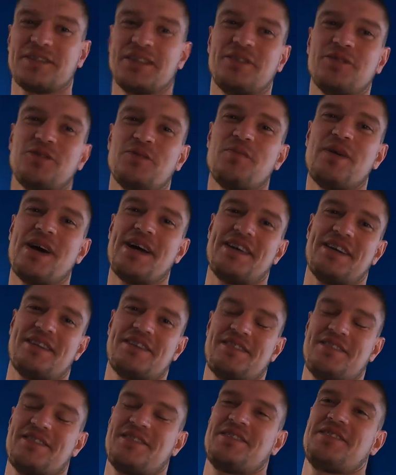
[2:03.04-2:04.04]
В основном баня.
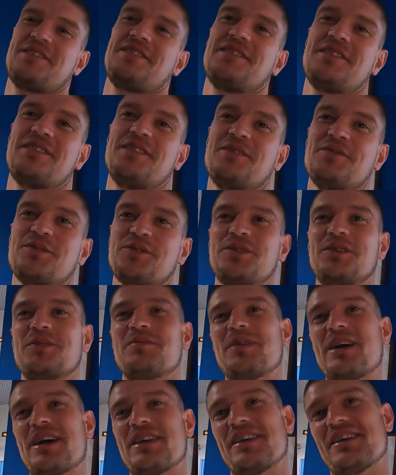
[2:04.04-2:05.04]

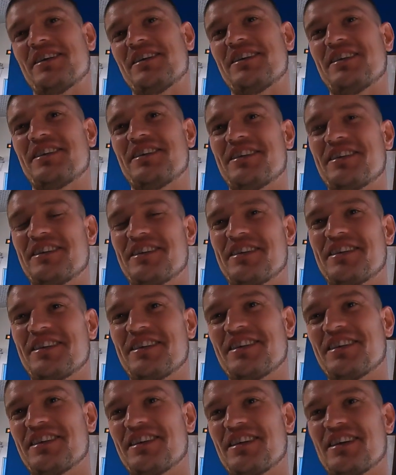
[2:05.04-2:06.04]
О, баня.
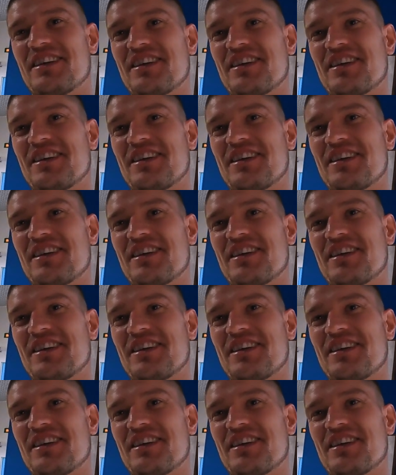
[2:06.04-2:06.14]
супер.